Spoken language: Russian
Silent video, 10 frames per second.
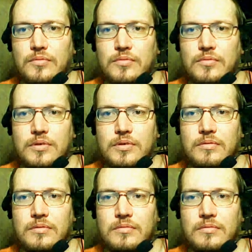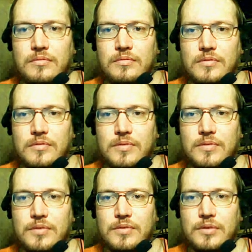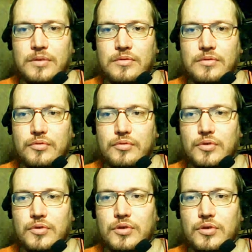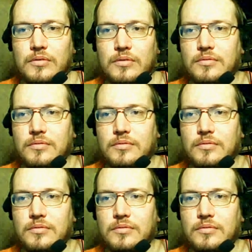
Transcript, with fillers: функций, совсем чуточек.